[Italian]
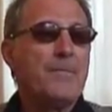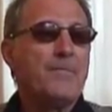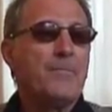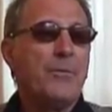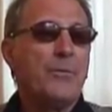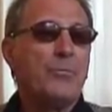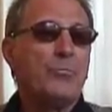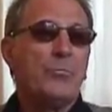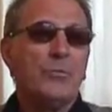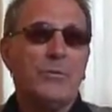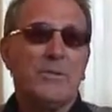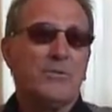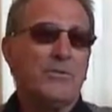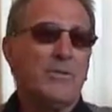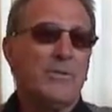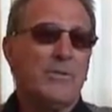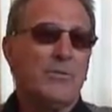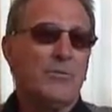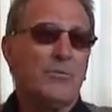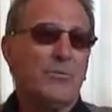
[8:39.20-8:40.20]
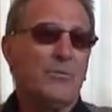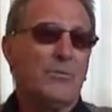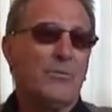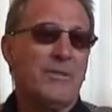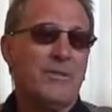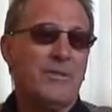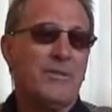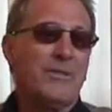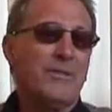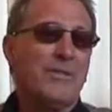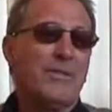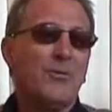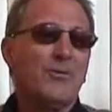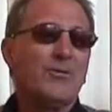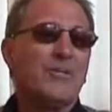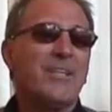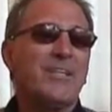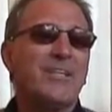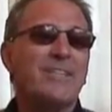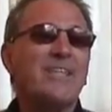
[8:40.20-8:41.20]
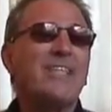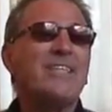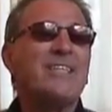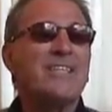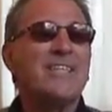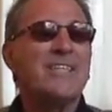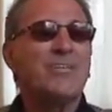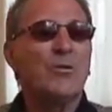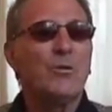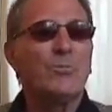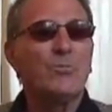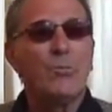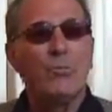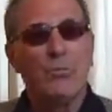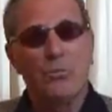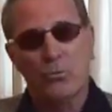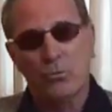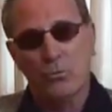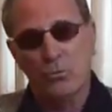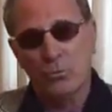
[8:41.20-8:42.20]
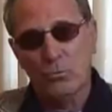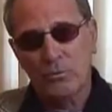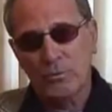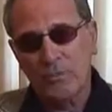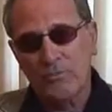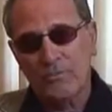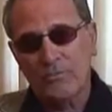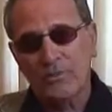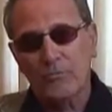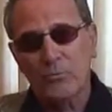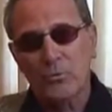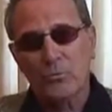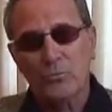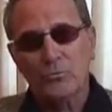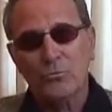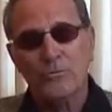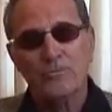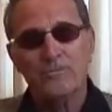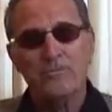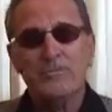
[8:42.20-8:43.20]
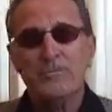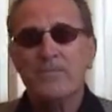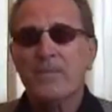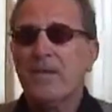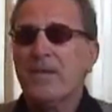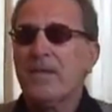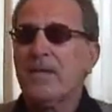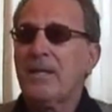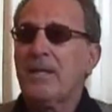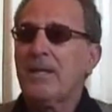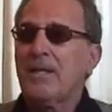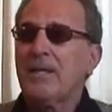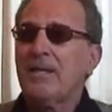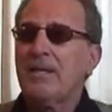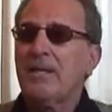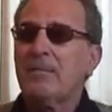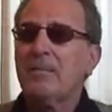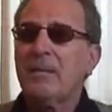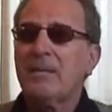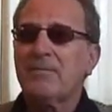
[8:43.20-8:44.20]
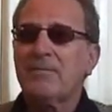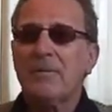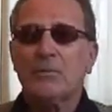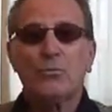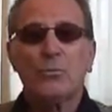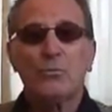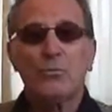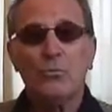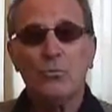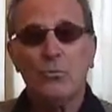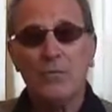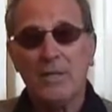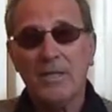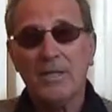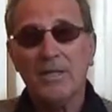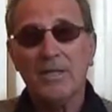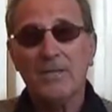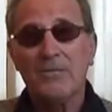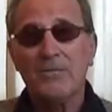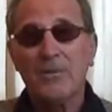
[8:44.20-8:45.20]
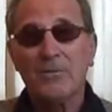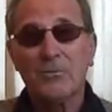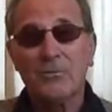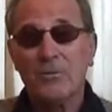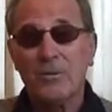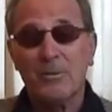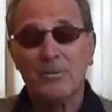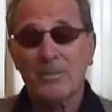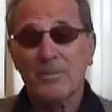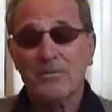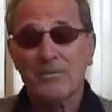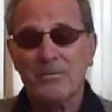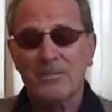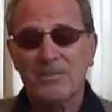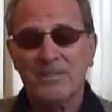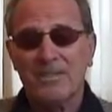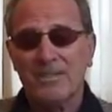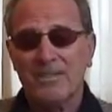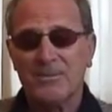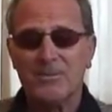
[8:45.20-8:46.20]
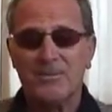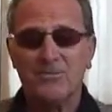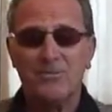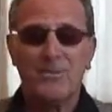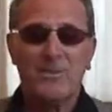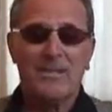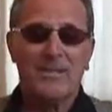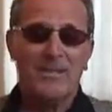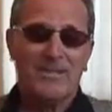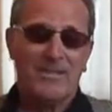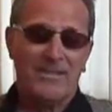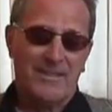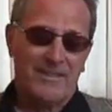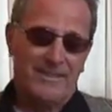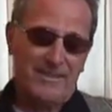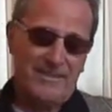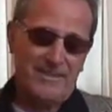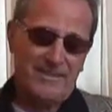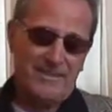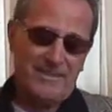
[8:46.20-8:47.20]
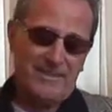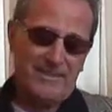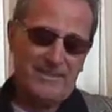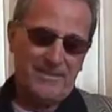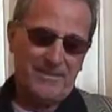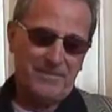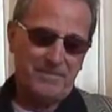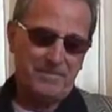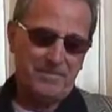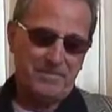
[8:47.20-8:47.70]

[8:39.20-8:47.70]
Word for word: Poi due erano le, le, cose che deliziavano il pubblico, il tunnel famoso, eh, a me ne ha fatto uno in allenamento, sono rimasto di sasso qui al, al,